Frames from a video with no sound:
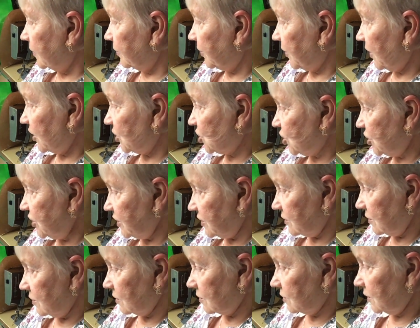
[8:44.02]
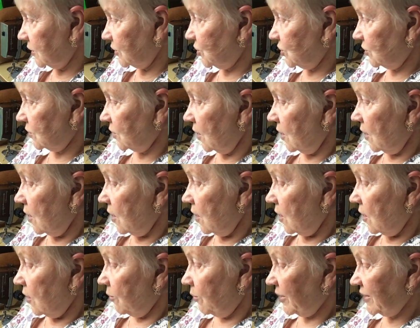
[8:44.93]
прошить, значит,
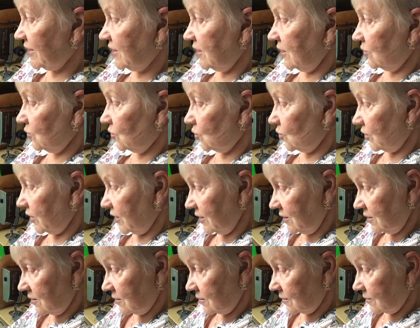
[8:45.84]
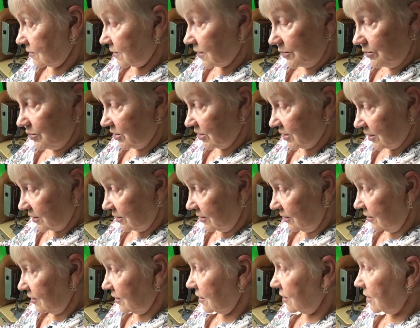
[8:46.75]
по центру раз
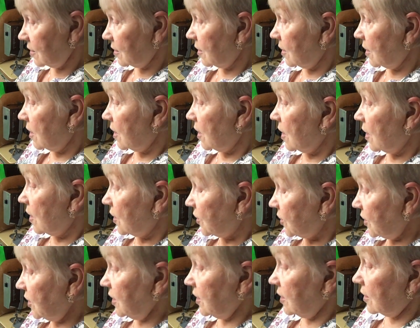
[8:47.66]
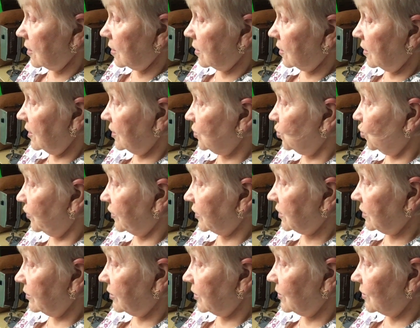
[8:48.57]
обязательно, и если у
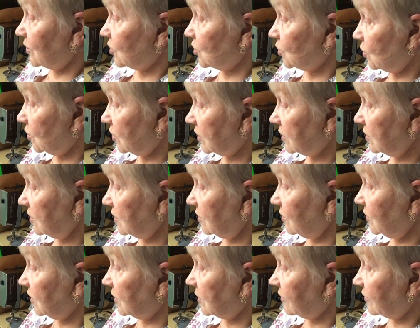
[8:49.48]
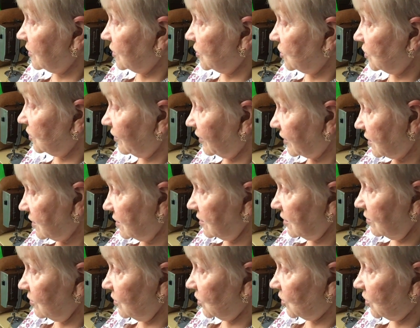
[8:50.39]
вас, например, 40 сантиметров, значит 20
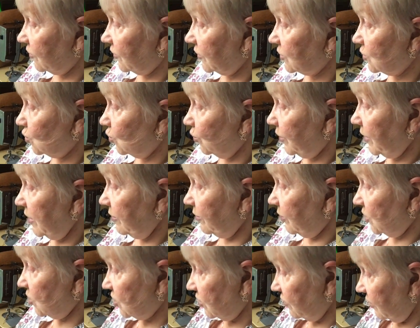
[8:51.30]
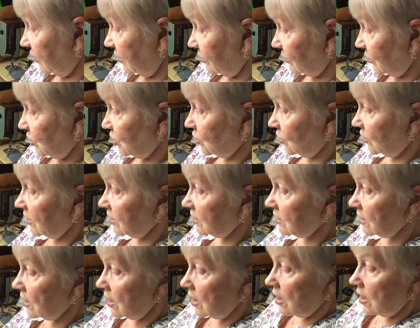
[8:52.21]
сантиметров отступаем, прошиваем еще
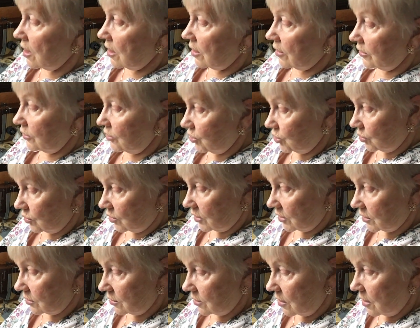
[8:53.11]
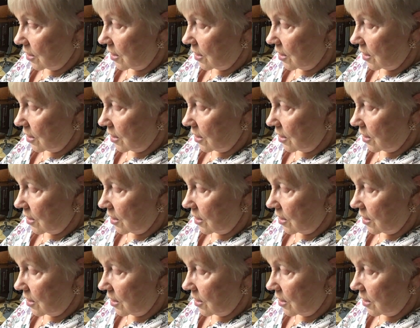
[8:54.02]
раз, еще раз.